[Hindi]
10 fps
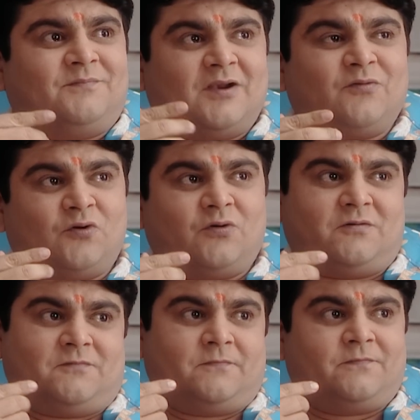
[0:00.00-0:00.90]
मतलब वो
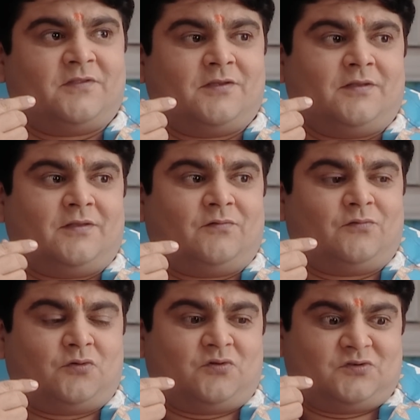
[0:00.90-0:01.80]

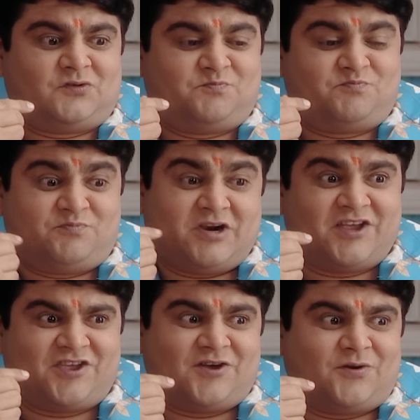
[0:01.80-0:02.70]
वो
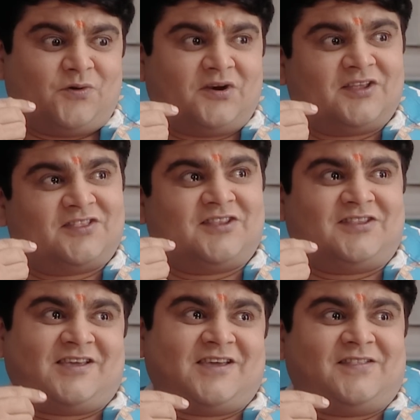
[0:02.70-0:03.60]
स्प्रिंगिंग रोल कितने
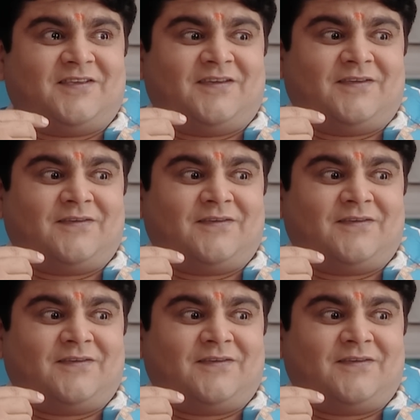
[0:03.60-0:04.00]
तीखे थे